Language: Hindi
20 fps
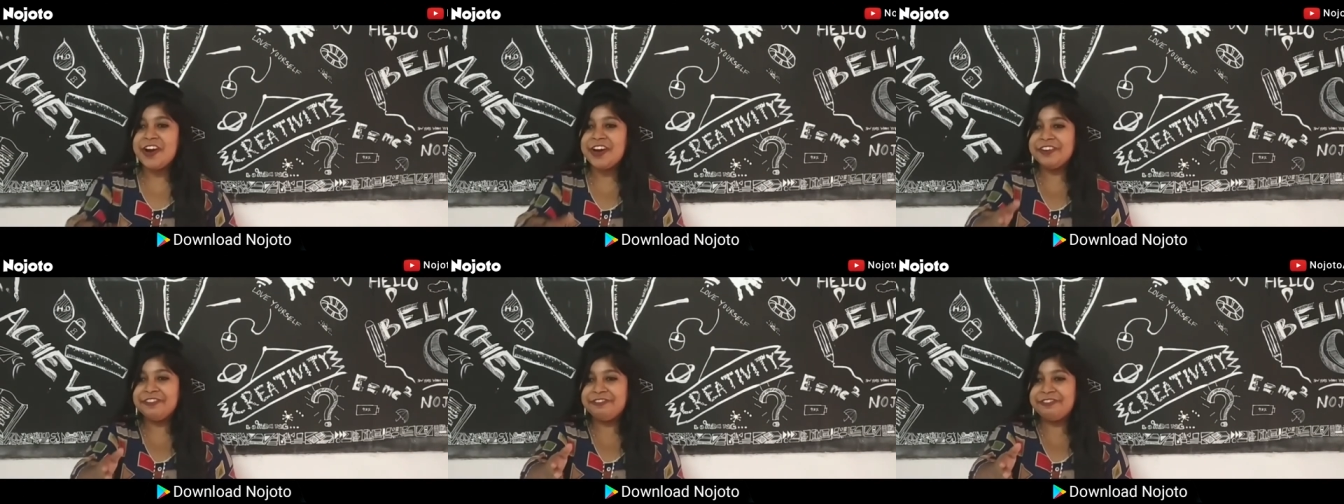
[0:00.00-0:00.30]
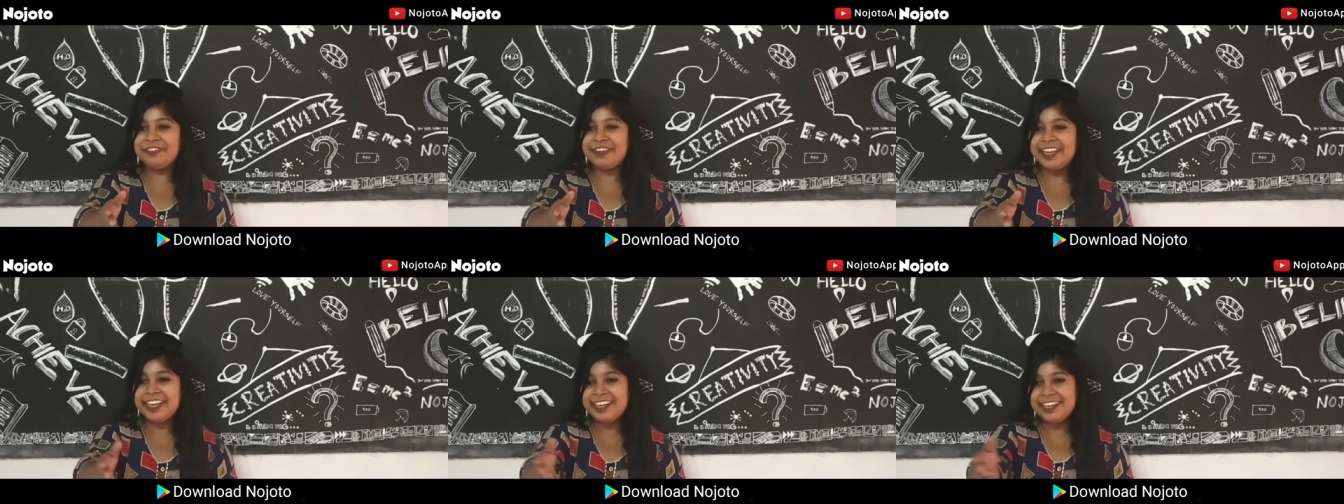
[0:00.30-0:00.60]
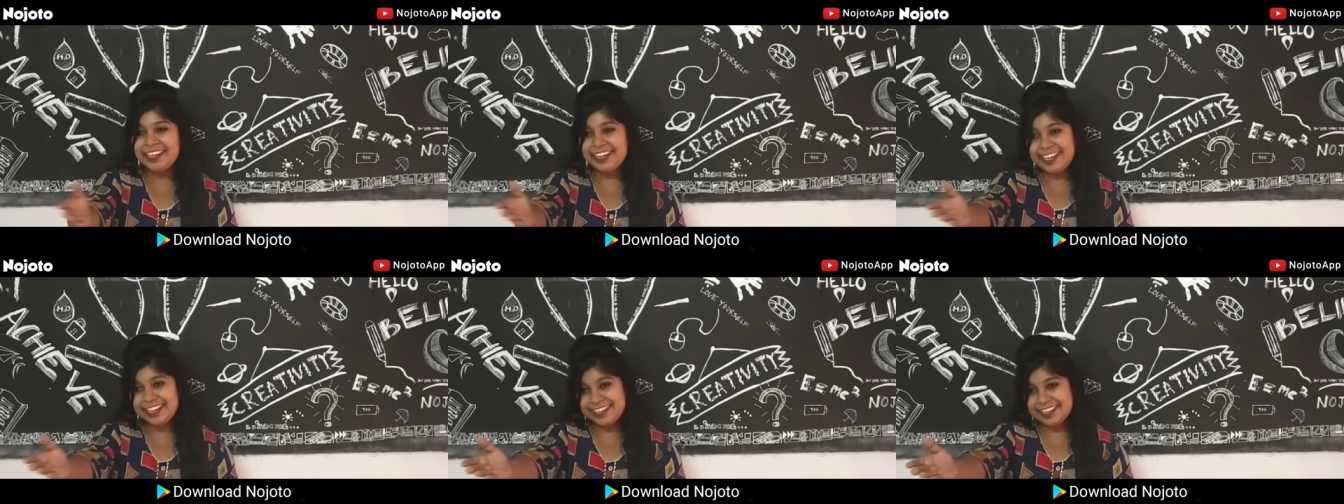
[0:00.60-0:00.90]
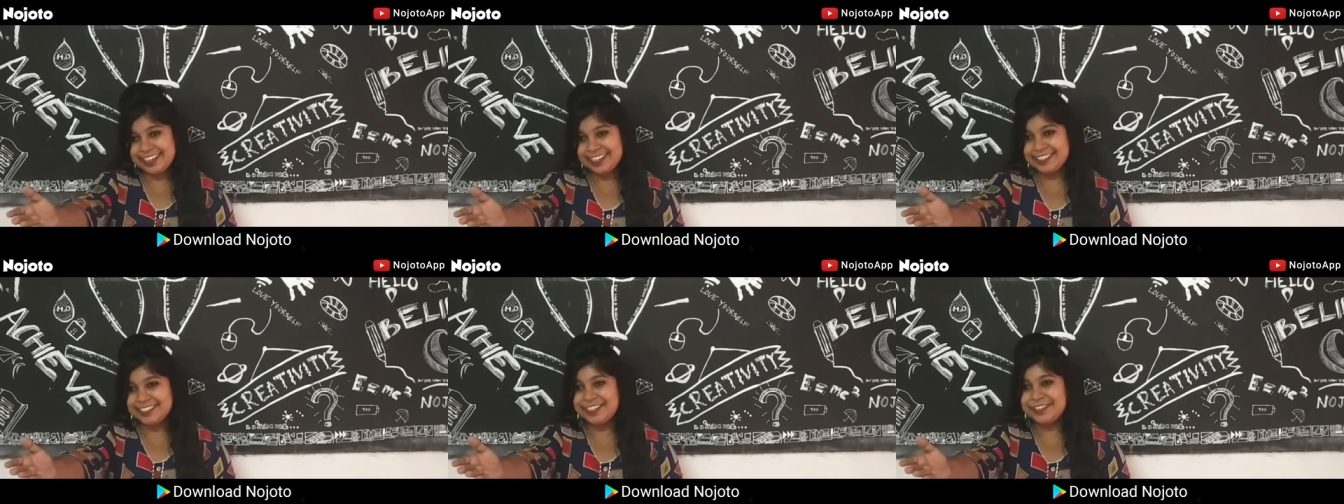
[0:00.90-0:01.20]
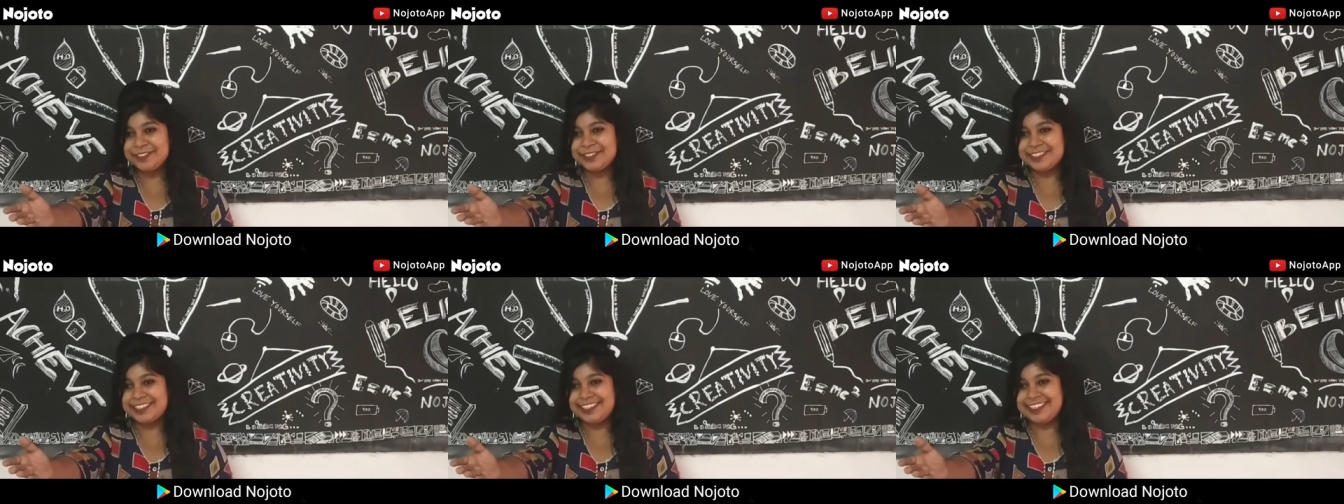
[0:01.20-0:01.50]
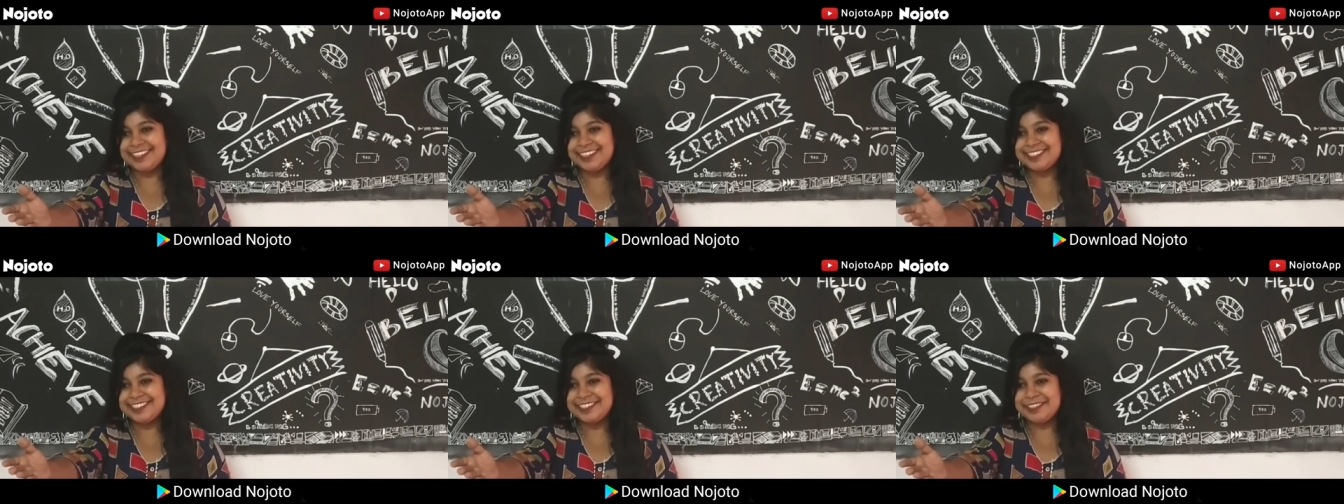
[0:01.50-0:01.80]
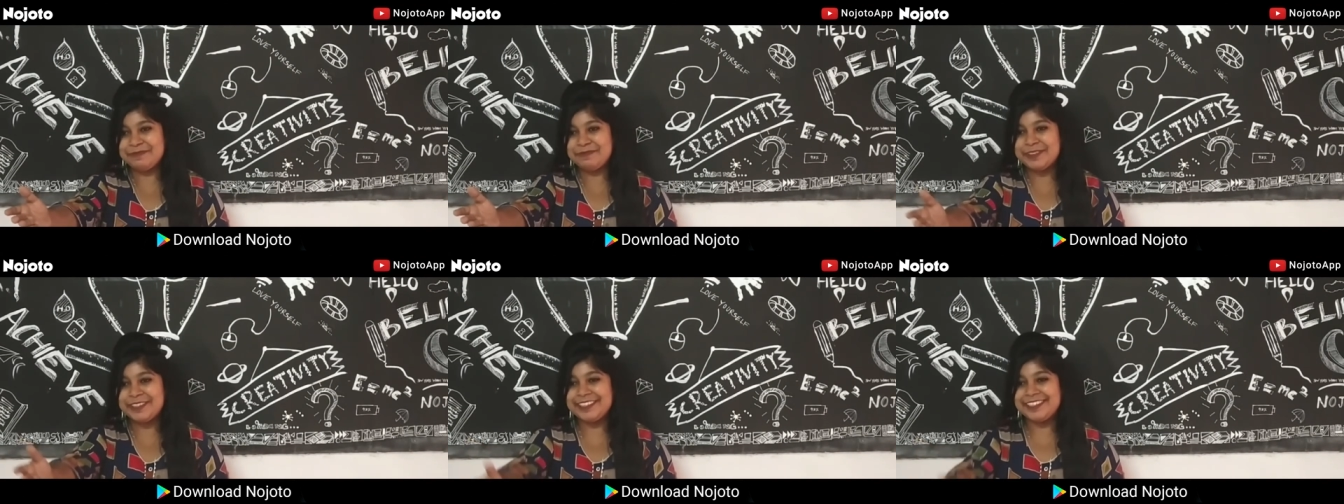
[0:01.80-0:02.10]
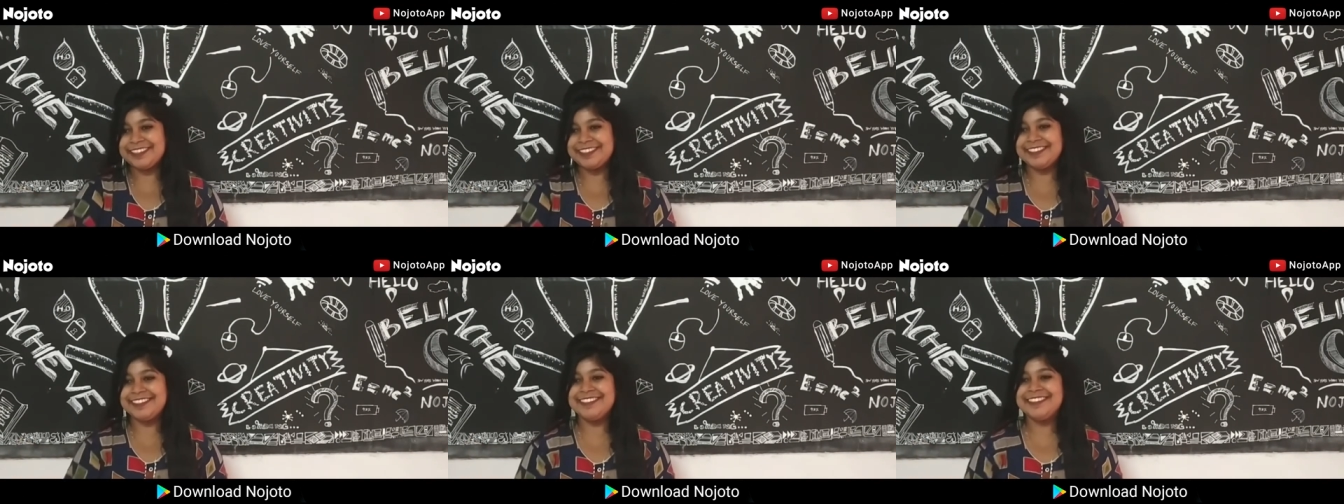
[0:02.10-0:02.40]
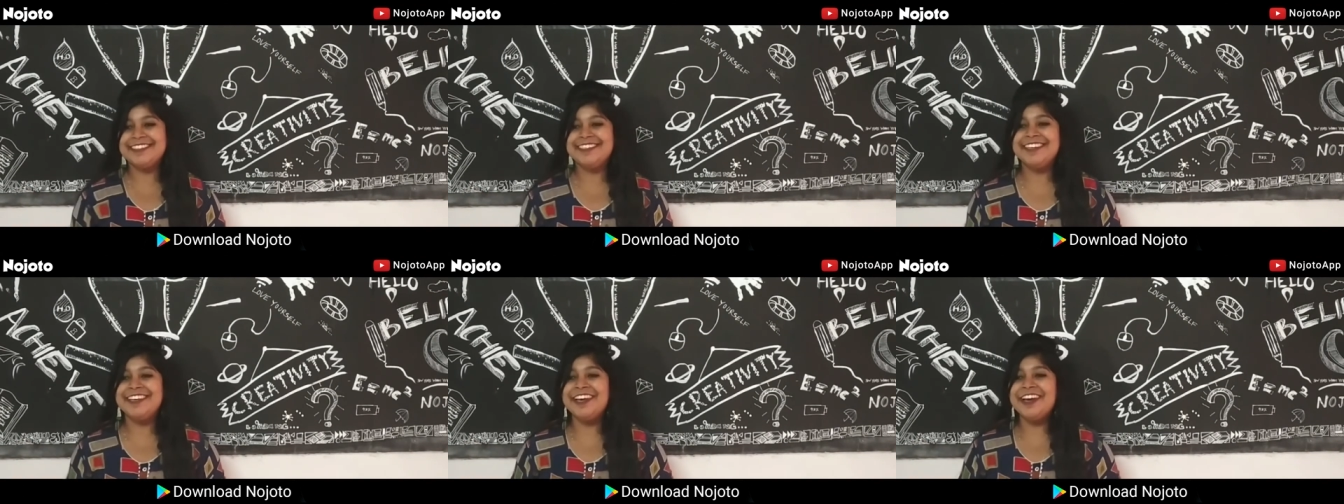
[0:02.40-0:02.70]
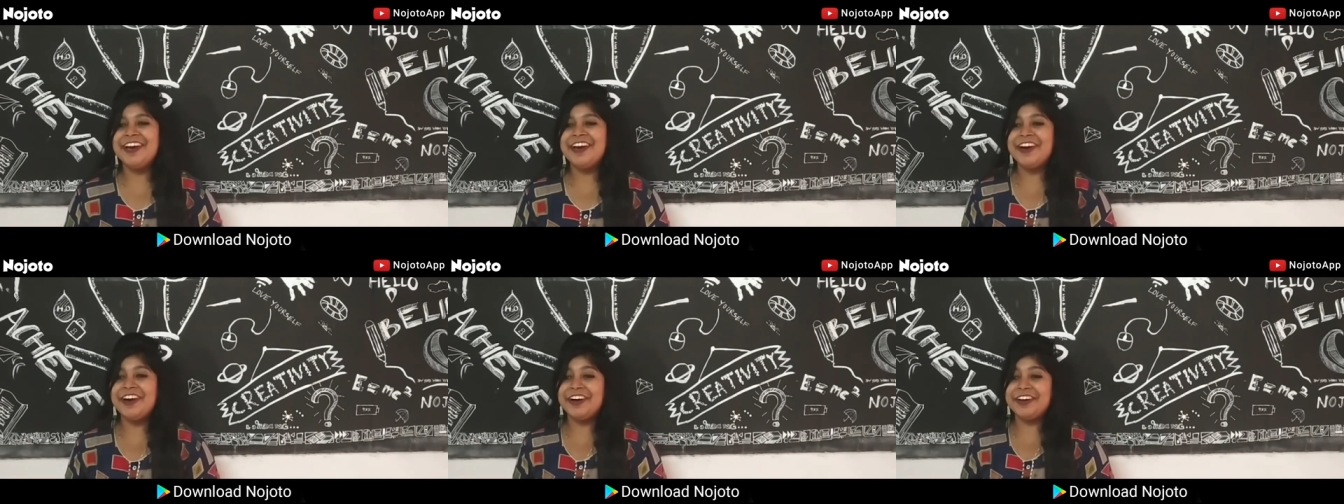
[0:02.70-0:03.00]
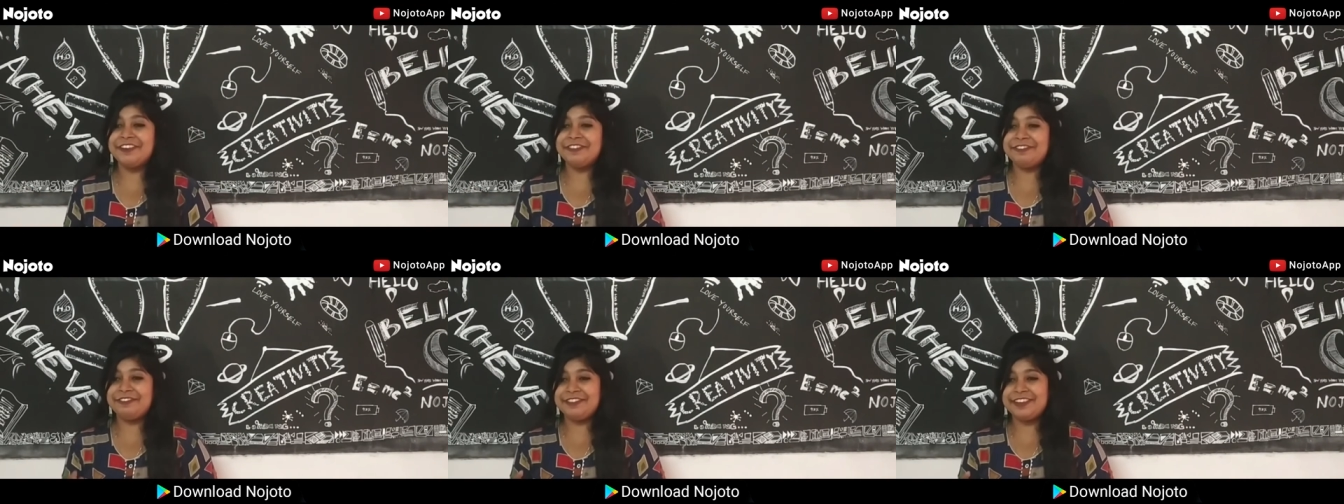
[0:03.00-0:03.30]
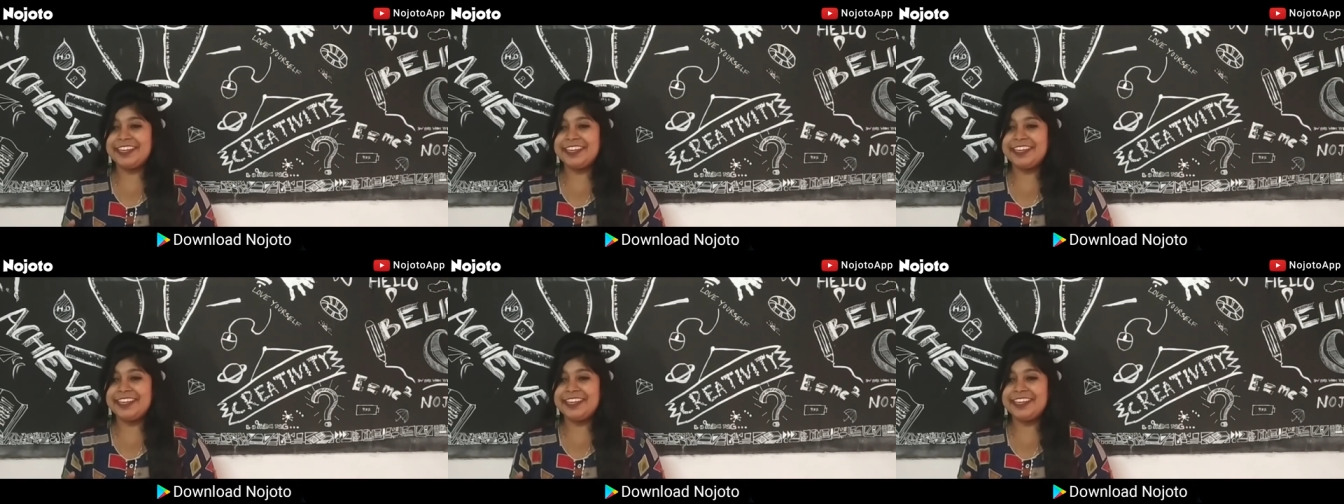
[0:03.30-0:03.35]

और फेर ले एक नज़र उसकी हंसी पर और